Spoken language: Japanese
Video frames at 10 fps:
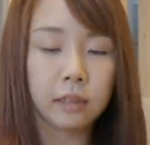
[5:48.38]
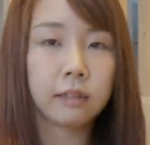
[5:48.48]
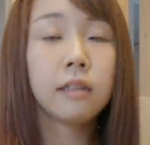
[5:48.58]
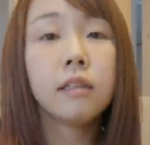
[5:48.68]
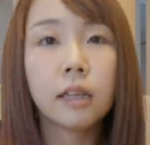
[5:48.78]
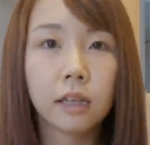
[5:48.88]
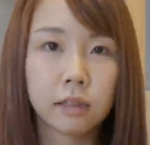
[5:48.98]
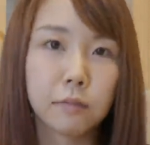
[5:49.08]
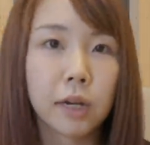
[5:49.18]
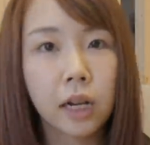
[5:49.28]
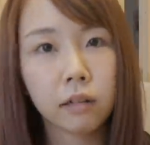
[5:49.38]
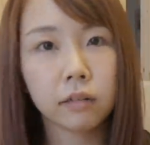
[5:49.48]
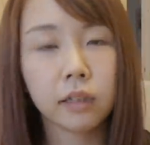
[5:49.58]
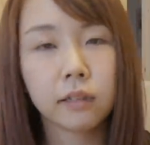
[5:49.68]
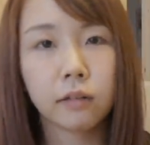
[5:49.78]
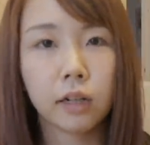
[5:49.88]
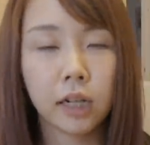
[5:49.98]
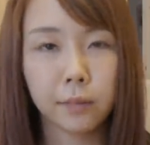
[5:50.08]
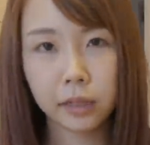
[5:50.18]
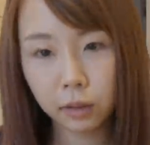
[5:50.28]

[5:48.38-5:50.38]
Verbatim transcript: 人生がつまらなくなっちゃうからやめ